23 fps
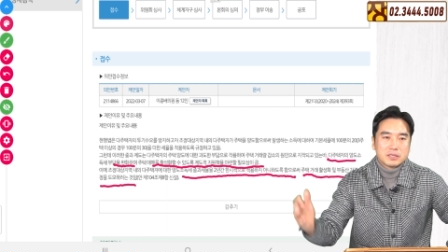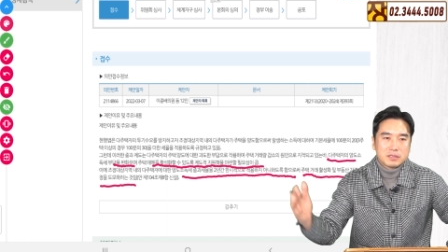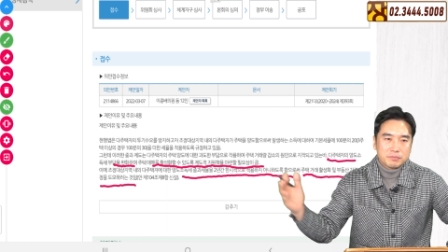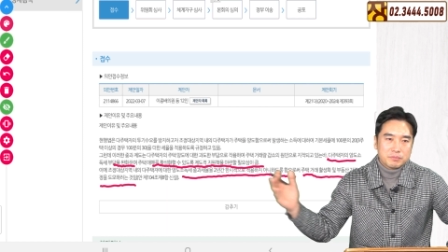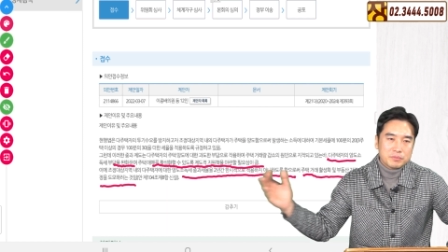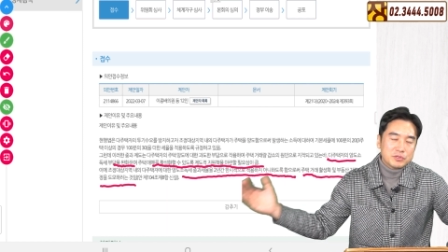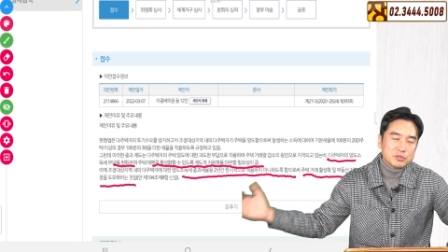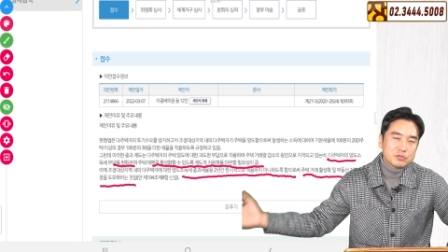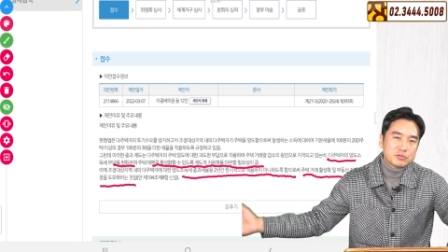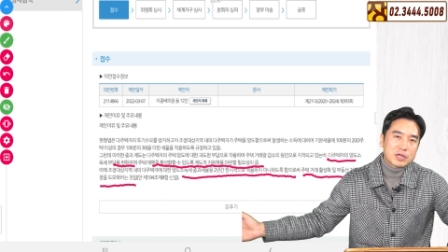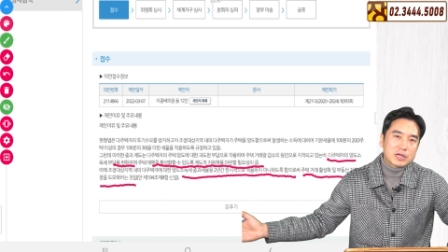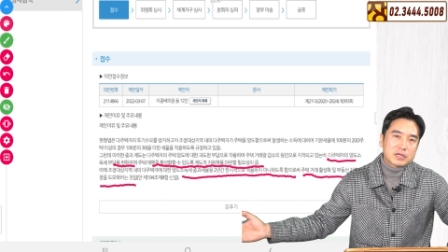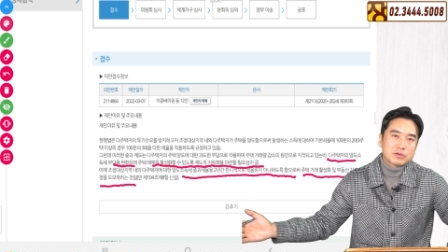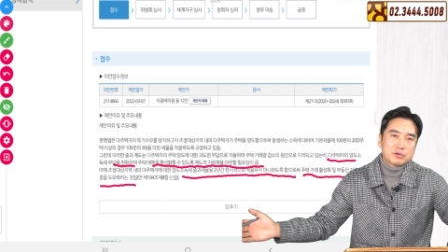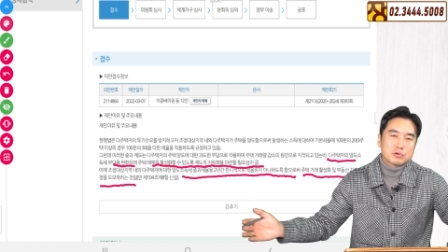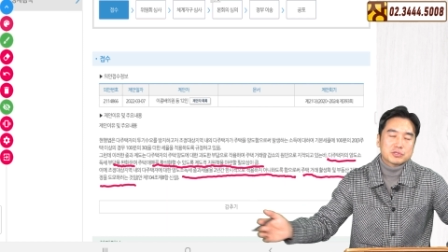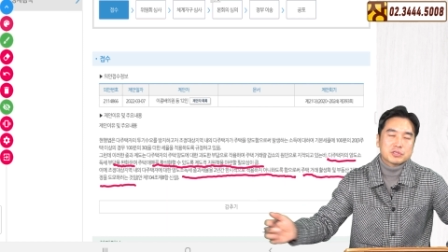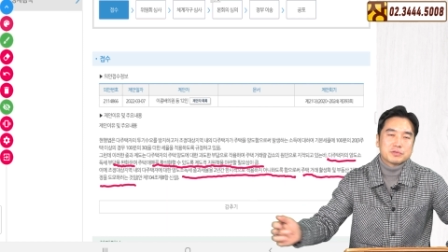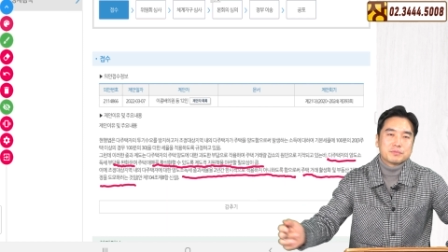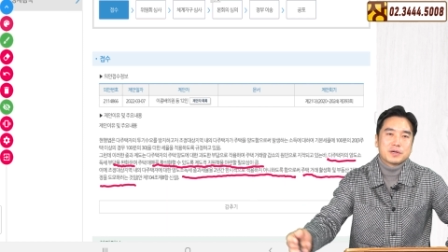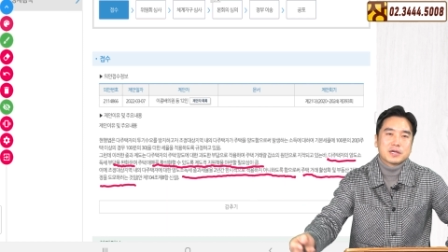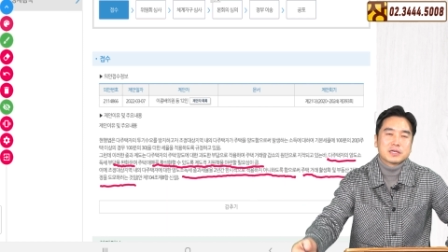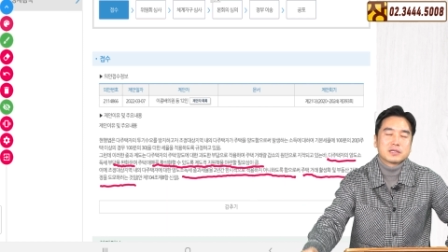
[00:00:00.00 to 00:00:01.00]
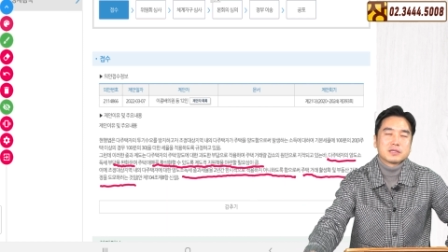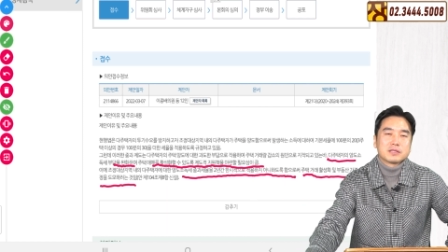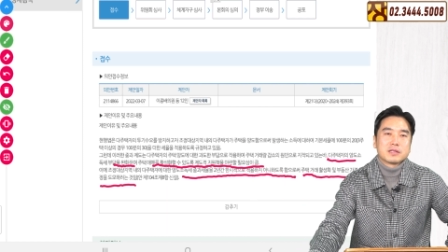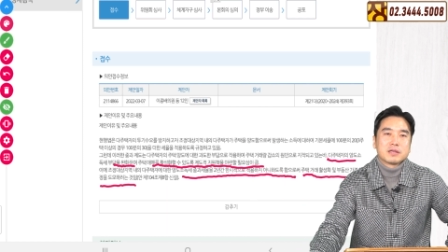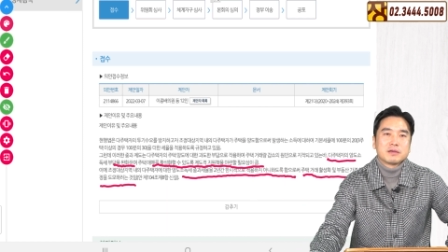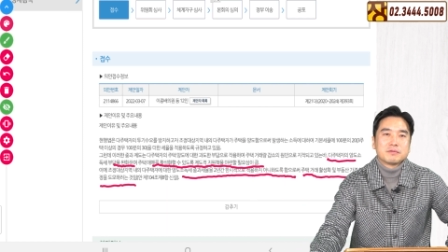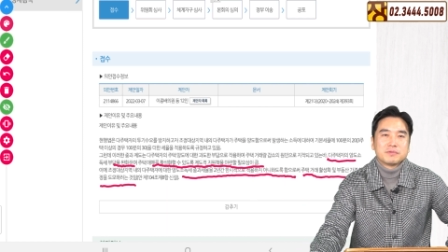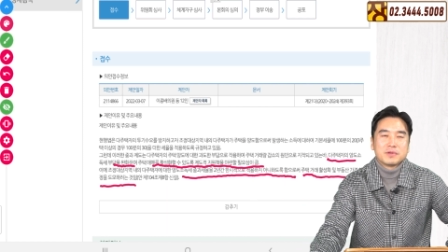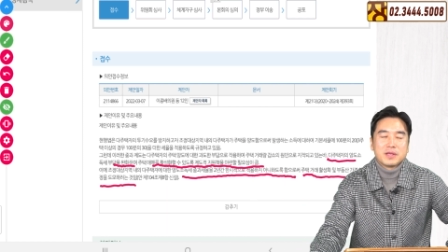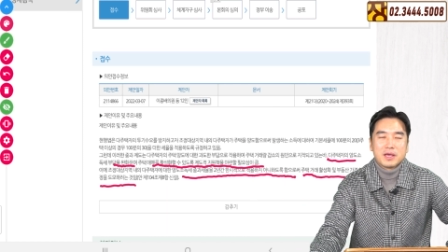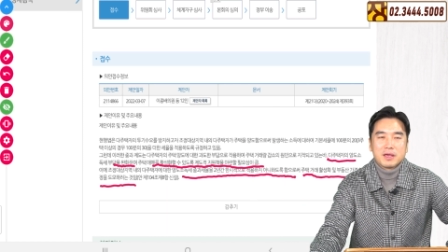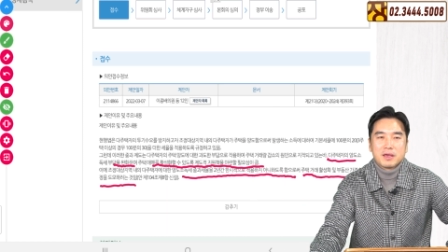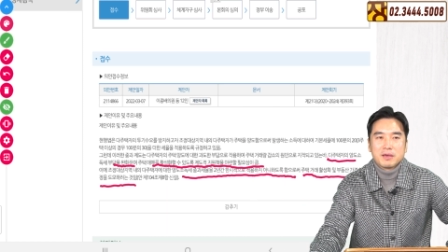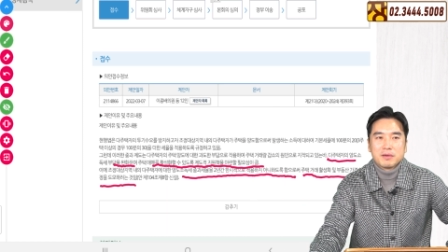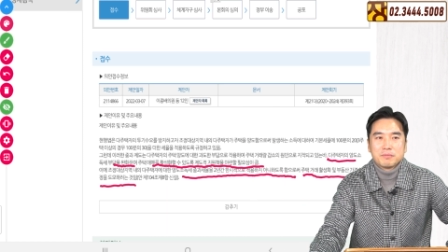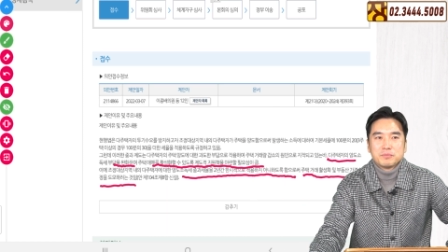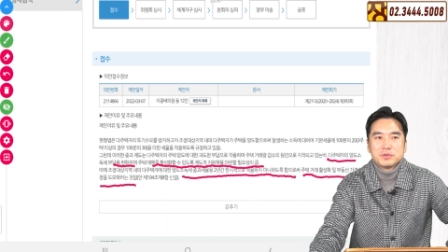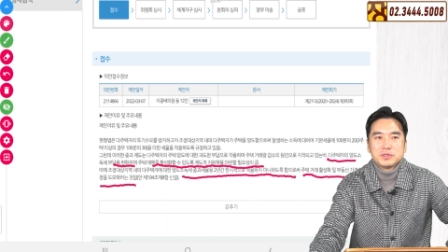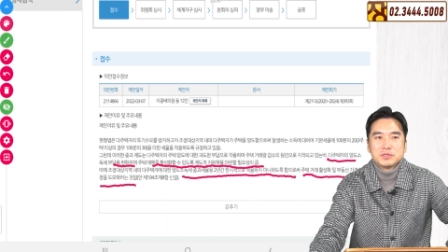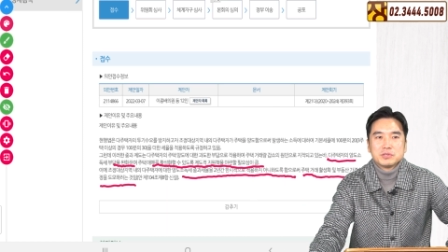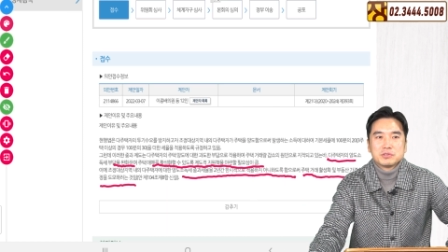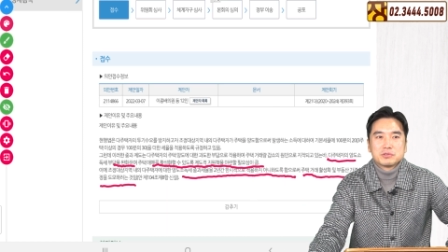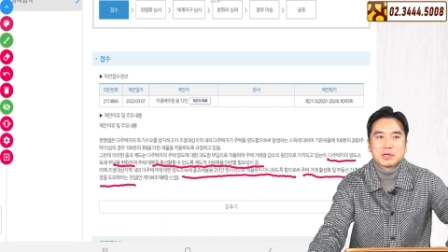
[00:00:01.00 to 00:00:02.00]
민주당이 훨씬 많기 때문에
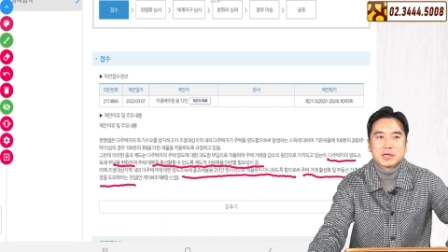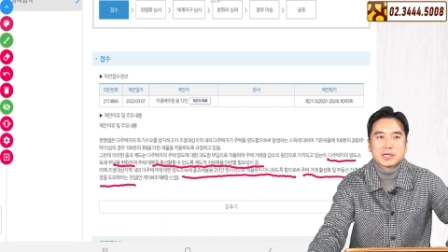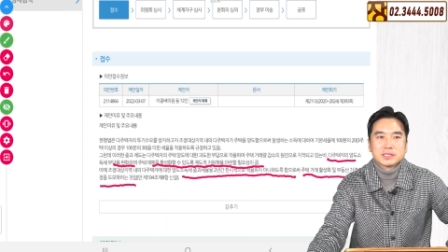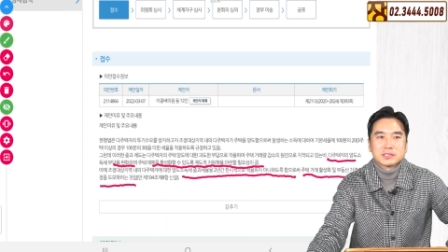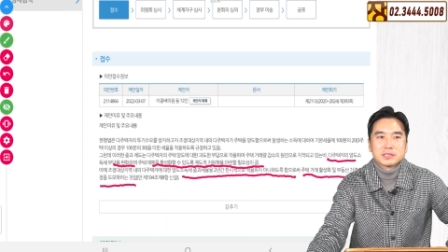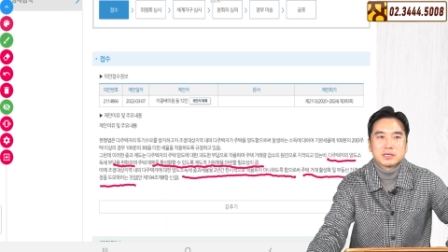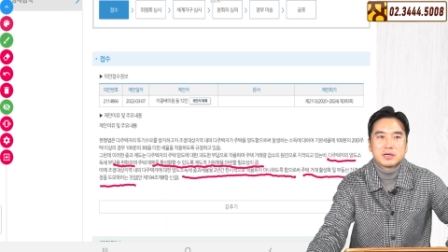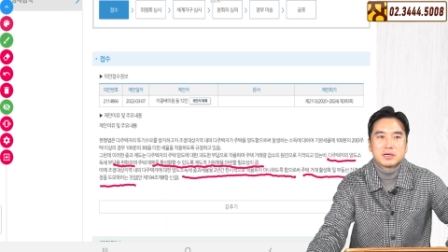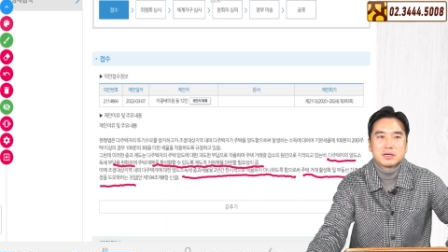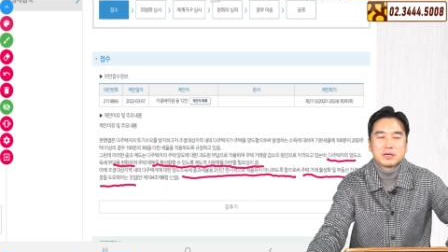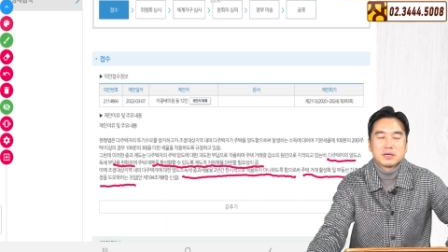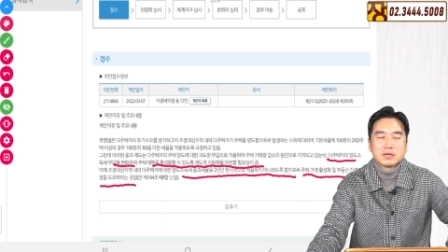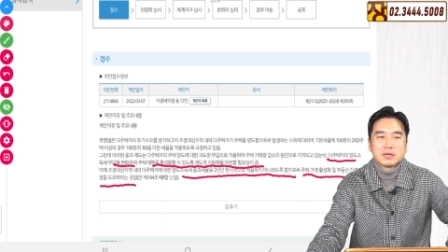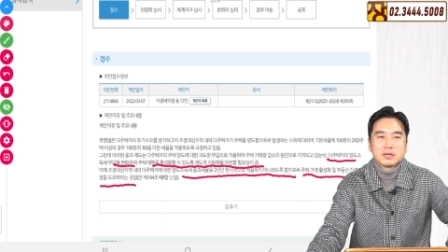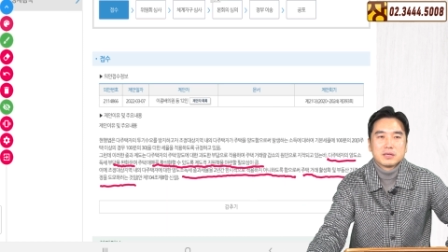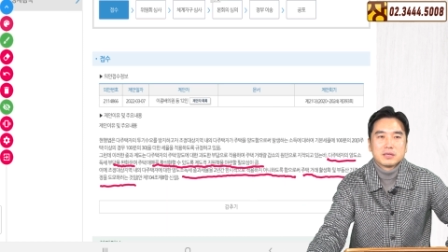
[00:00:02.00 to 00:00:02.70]
민주당에서